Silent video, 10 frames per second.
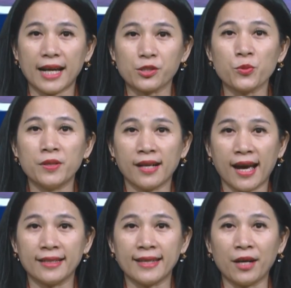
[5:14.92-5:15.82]
hàng Trung ương
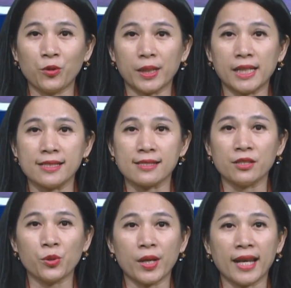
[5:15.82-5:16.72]
Anh đã quyết định
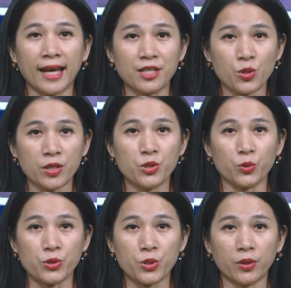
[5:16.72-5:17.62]
giữ nguyên lãi suất
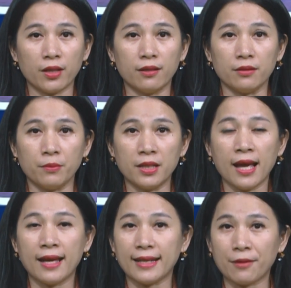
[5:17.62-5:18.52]
chủ chốt ở mức
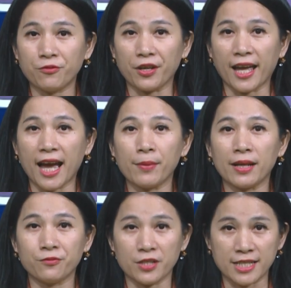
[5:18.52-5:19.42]
năm phẩy hai mươi
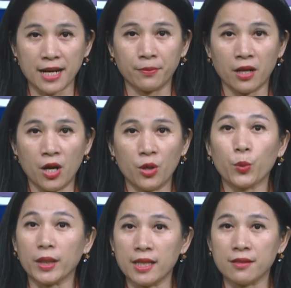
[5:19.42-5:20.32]
lăm phần trăm.
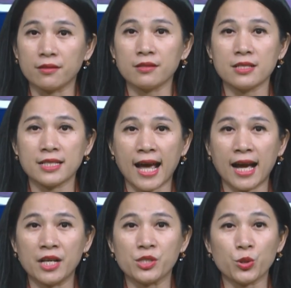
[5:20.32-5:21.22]
Quyết định được đưa
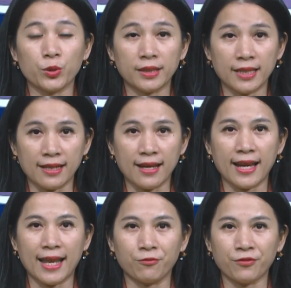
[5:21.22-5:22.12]
ra dù tỷ
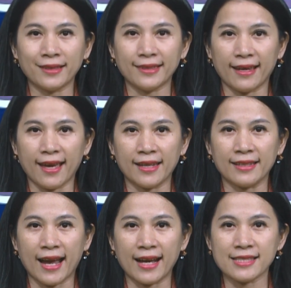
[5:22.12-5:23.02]
lệ lạm phát tại
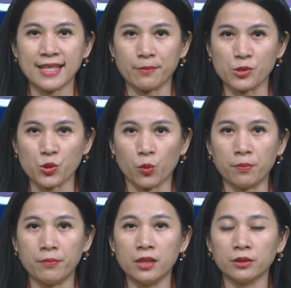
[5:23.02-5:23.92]
Anh đã giảm
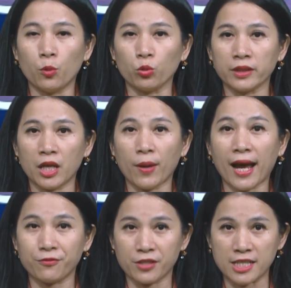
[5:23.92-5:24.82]
xuống mức mục tiêu
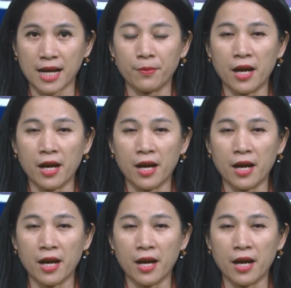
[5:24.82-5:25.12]
hai phần trăm